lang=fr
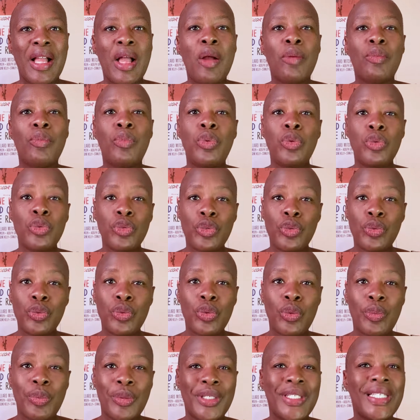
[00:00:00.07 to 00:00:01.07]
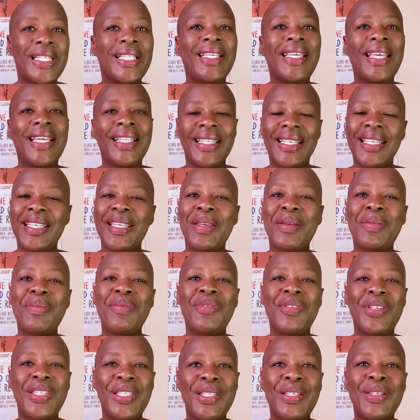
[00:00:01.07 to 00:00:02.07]
Bonjour, pour cette
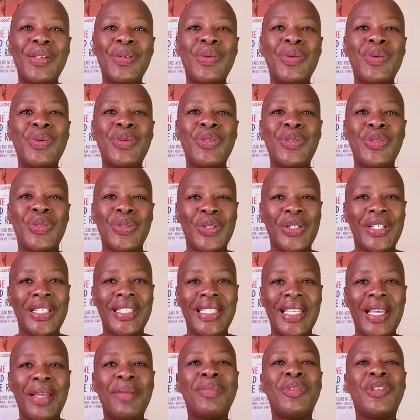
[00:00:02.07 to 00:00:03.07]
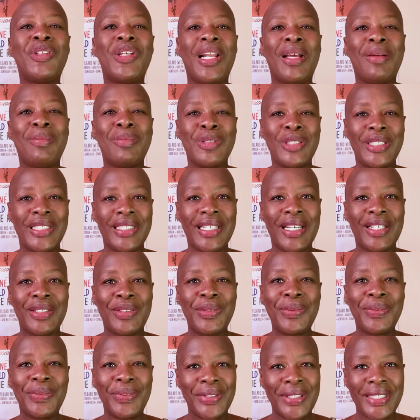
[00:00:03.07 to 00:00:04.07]
quatrième vidéo sur le thème de la Mostra
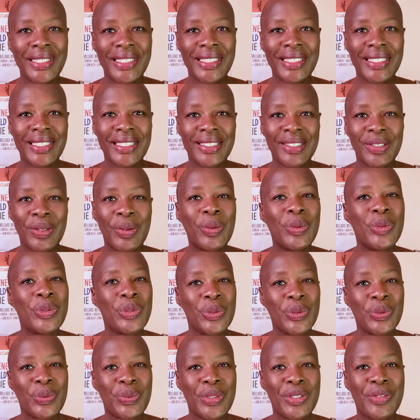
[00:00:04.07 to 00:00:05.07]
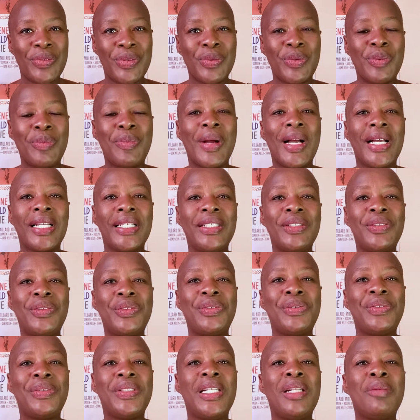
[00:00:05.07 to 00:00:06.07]
de Venise, aujourd'hui je vais vous parler du
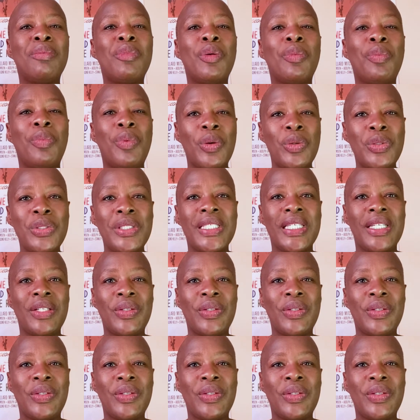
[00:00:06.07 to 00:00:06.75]
film Bones and